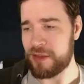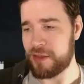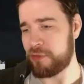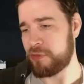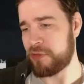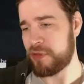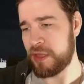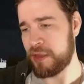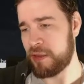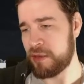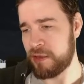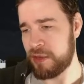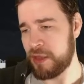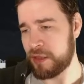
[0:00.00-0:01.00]
also Ter
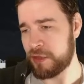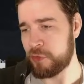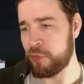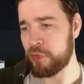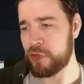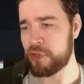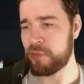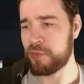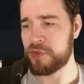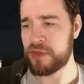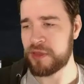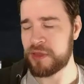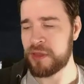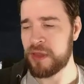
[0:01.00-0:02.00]
Territorium
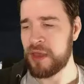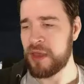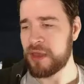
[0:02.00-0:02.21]
sich